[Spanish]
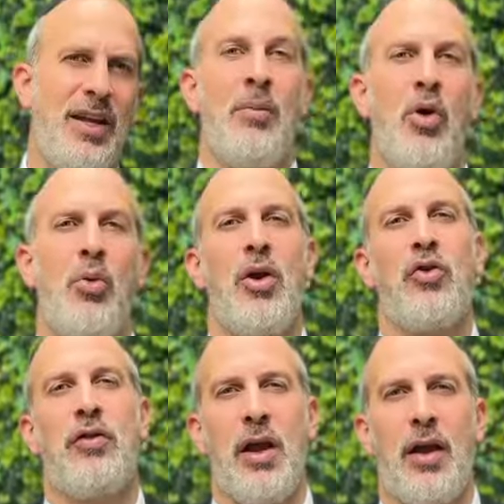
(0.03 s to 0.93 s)
Muy
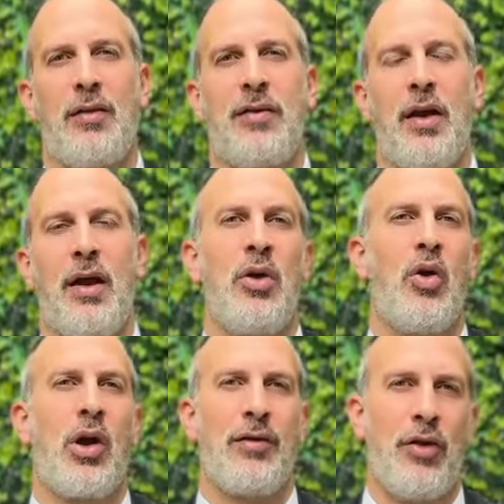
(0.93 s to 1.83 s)
buenos días. En una
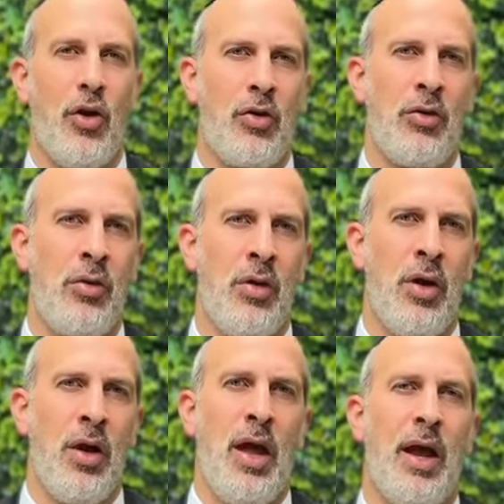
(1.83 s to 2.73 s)
ocasión
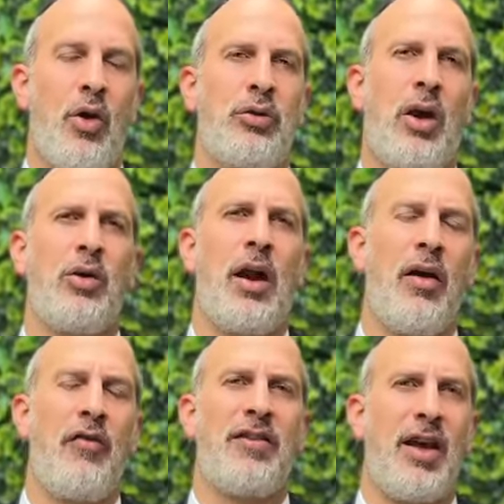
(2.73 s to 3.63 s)
encontraron al
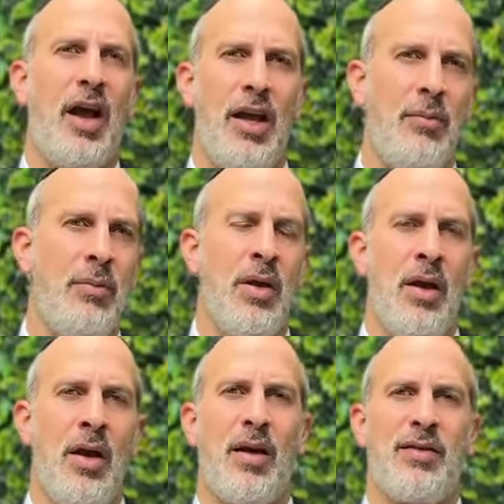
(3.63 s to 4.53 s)
Jafet Haim
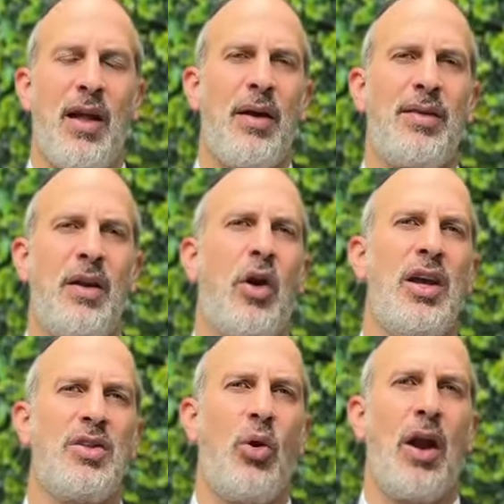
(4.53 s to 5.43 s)
que estaba haciendo
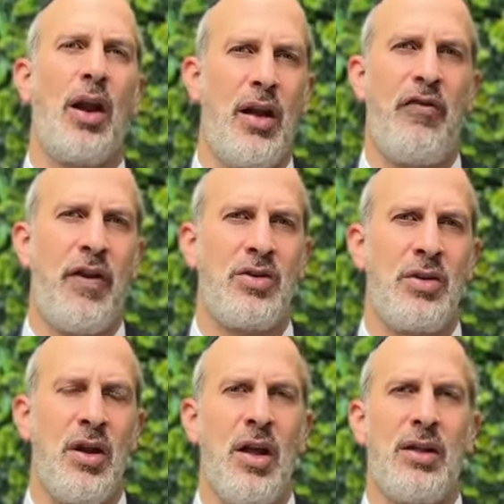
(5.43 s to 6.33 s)
Hezbollah Nefesh,
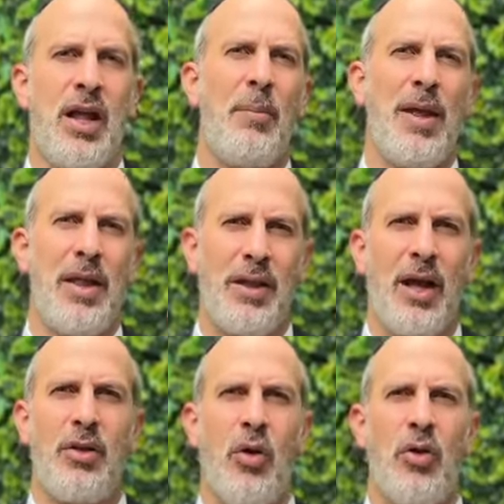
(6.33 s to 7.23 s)
estaba
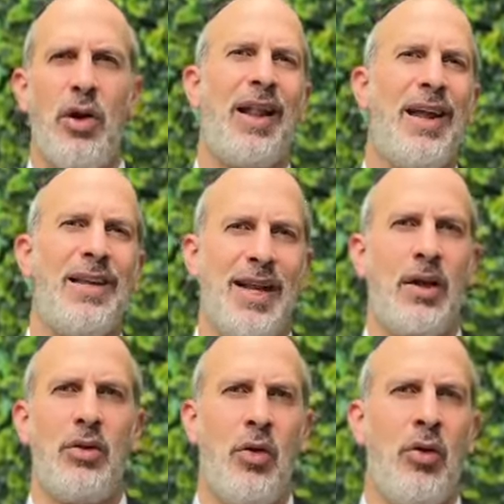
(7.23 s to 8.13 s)
meditando y
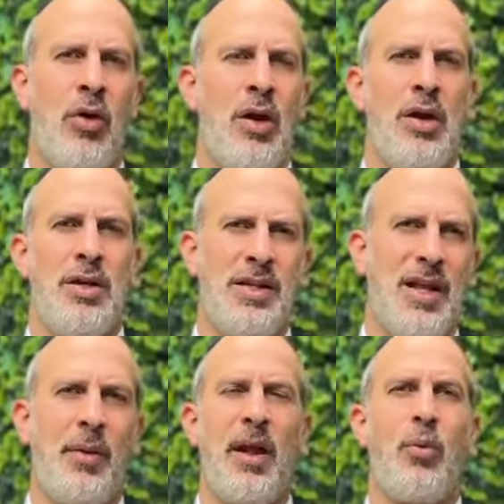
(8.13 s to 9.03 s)
analizando si
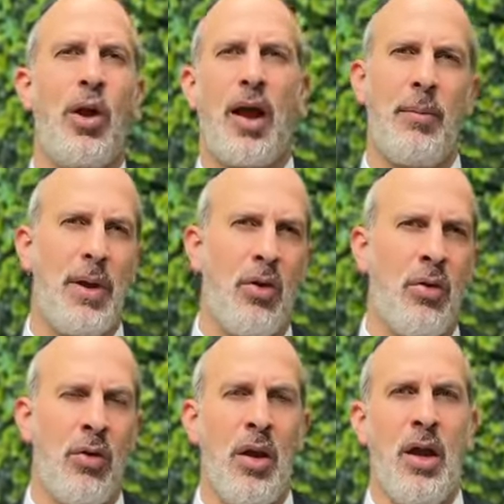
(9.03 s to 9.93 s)
estaba en el buen camino.
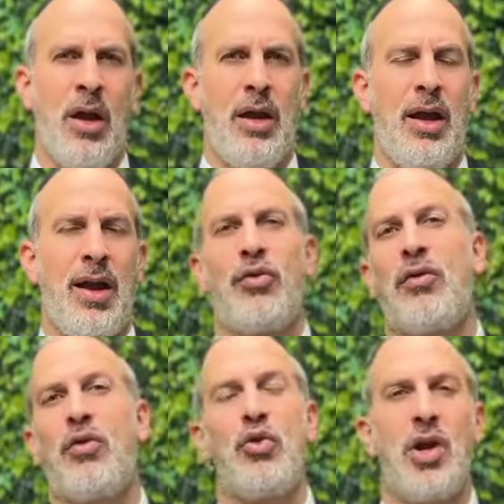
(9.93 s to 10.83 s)
Y en eso
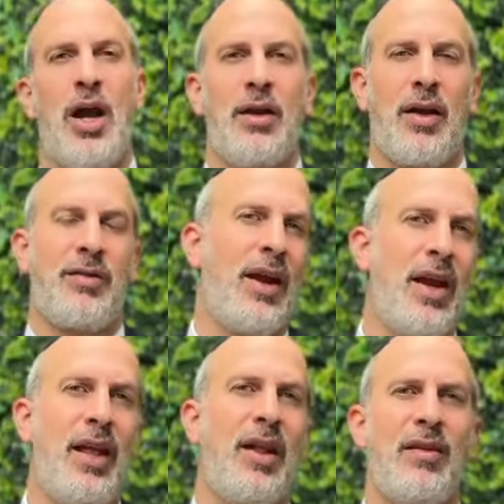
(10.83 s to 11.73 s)
escuchan que se
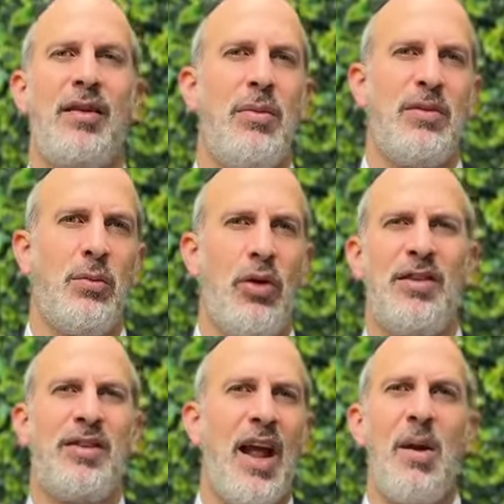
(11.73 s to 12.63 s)
grita a sí mismo
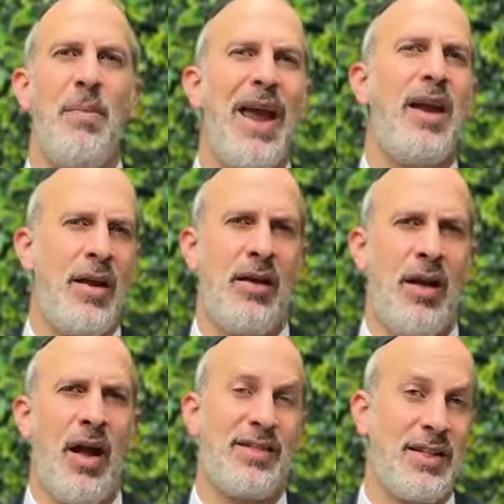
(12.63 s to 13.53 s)
Israel Meir,
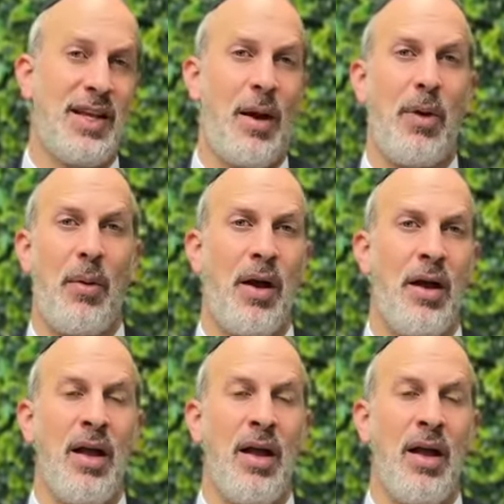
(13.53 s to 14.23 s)
así se llamaba.